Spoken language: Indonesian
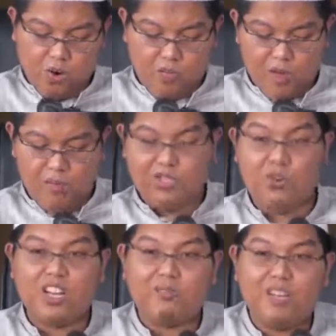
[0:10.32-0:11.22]
hukumnya
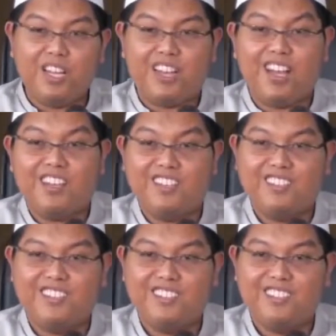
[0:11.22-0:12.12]
berjualan bendera?
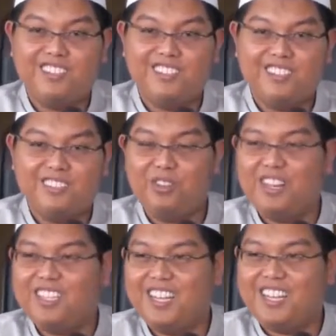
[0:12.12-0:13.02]

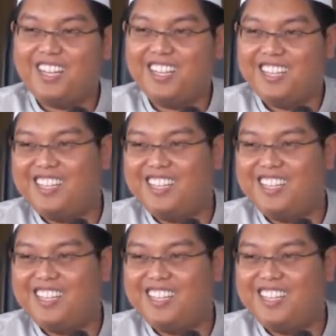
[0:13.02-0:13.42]
Jualan di jalan kan?